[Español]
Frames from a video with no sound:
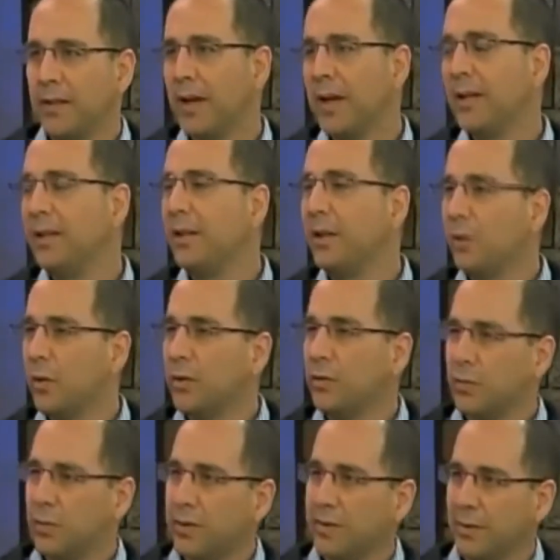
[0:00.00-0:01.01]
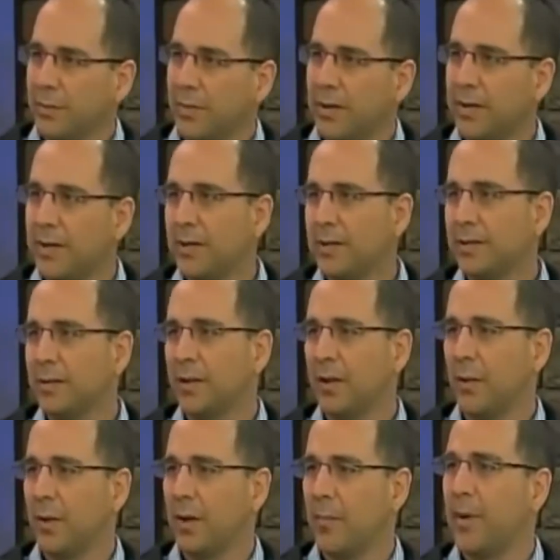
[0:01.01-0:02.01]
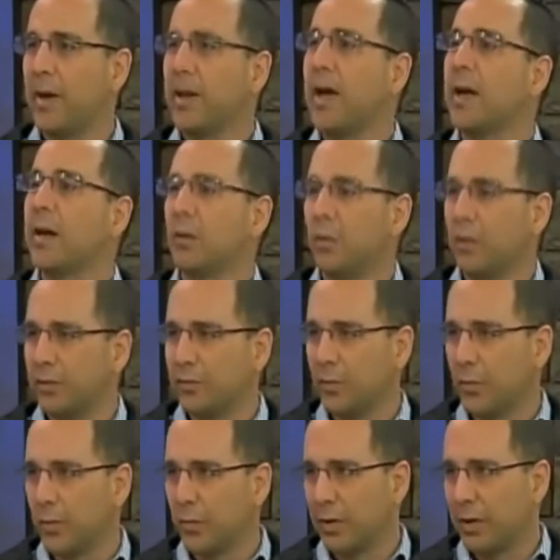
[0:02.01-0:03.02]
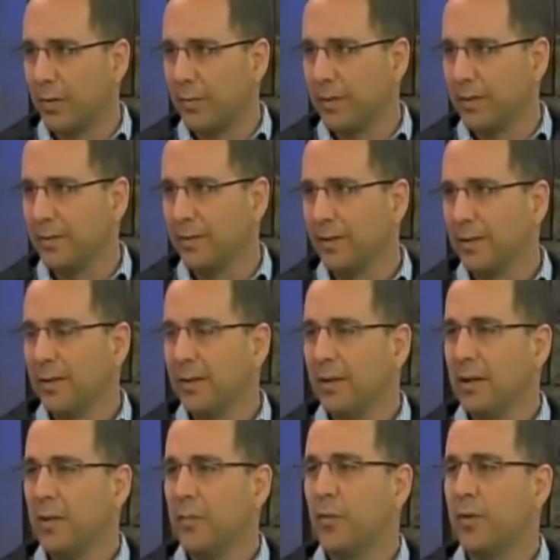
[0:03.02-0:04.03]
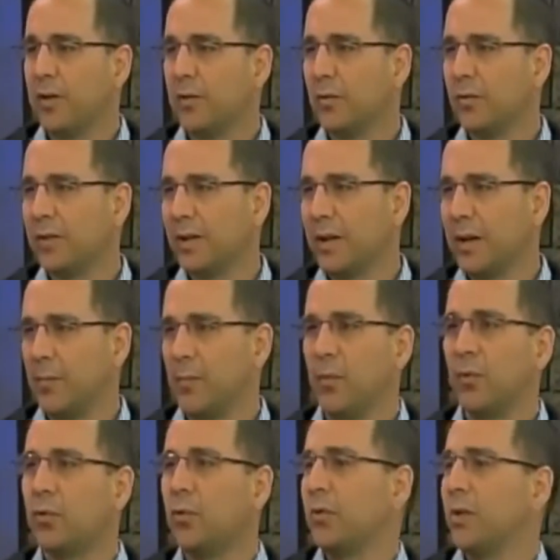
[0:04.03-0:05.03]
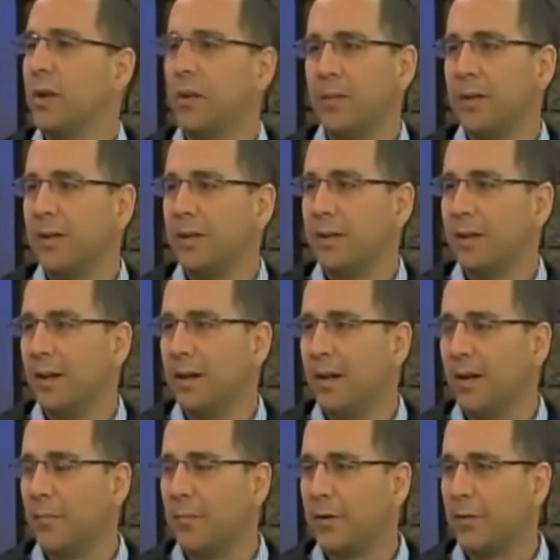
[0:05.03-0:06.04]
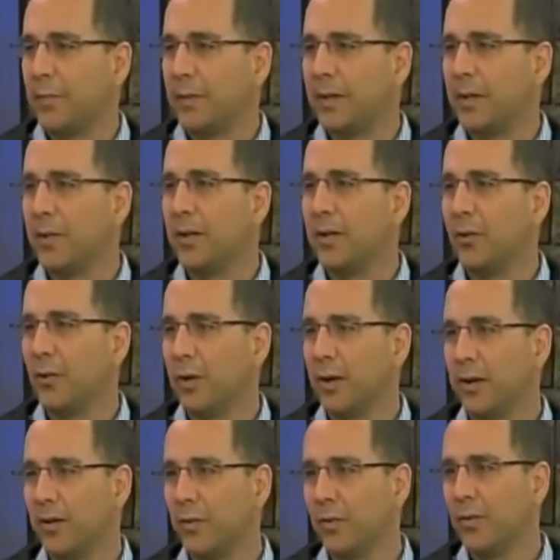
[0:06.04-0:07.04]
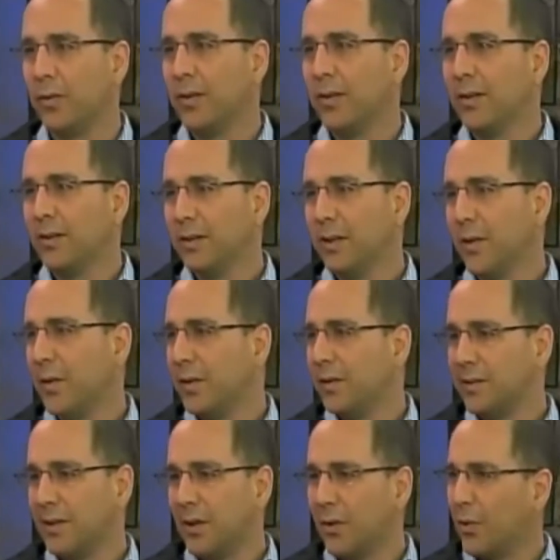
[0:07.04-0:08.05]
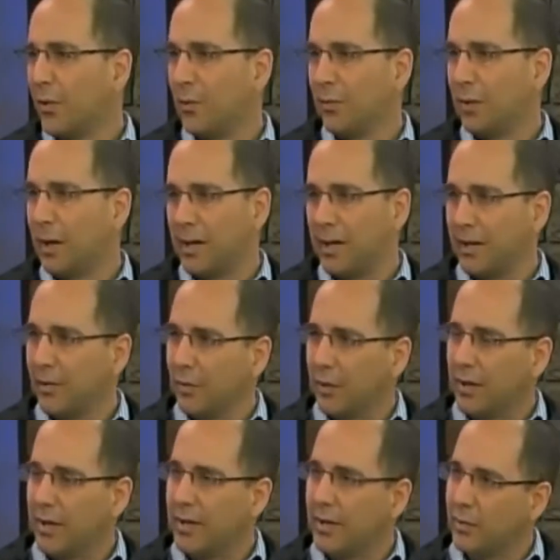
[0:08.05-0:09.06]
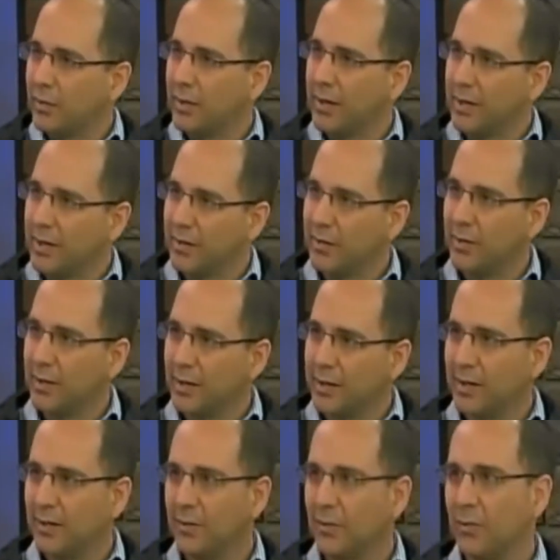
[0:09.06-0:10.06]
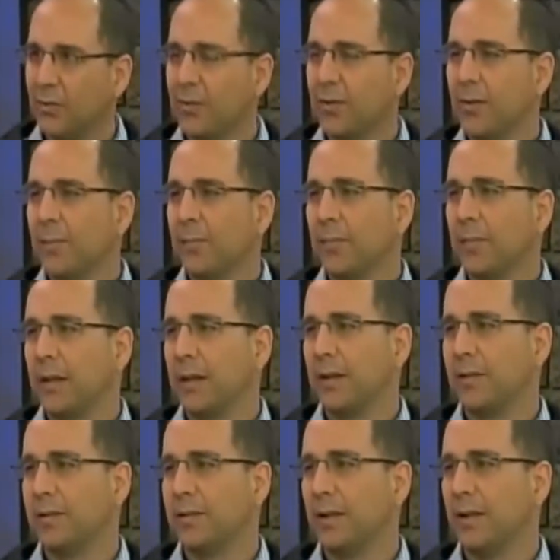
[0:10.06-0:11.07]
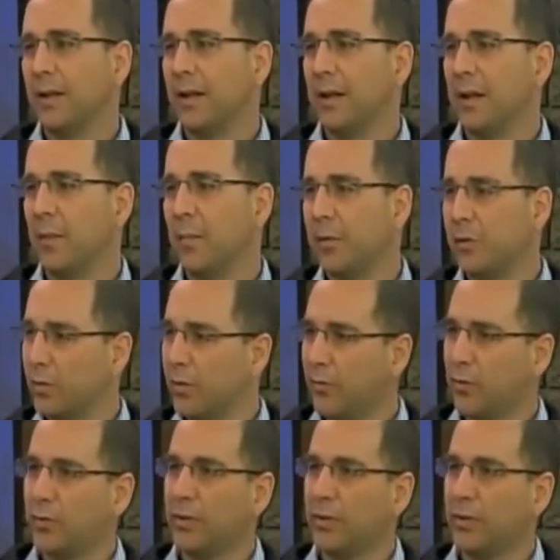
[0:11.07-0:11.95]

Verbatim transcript: ya indicó hace unas semanas que va a parar con estos programas y por eso se cambió totalmente la perspectiva del dólar, ¿no? de haber estado cayendo y cayendo y cayendo y cayendo, este, empezó a